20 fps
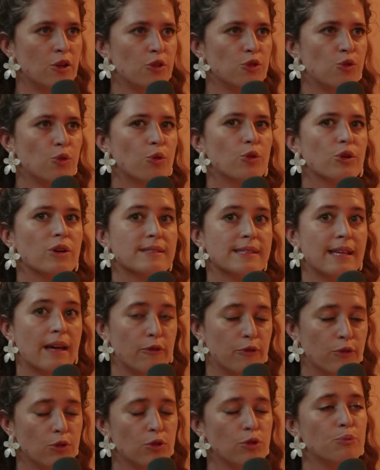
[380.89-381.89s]
donc ça
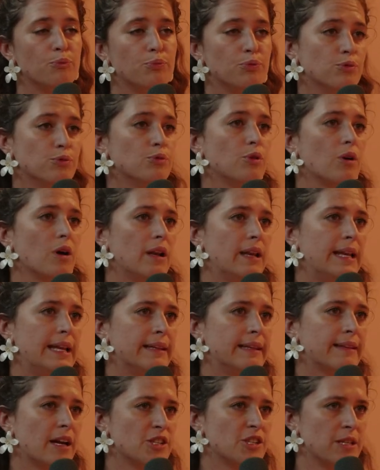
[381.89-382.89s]
vaut pour
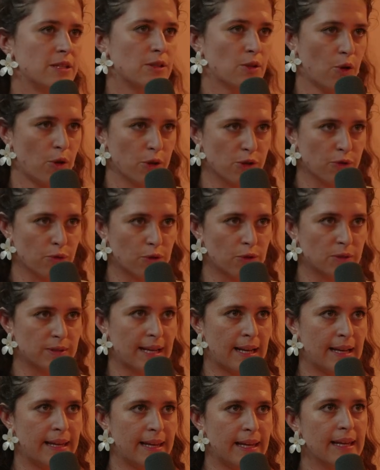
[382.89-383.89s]
les trajets
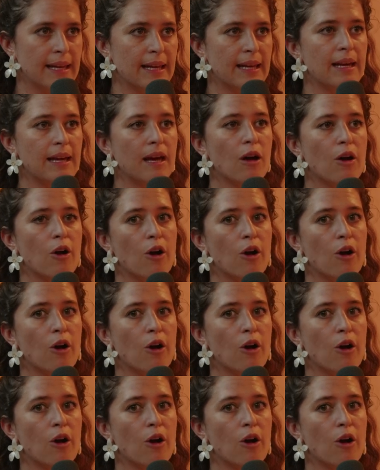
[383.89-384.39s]
transfrontaliers,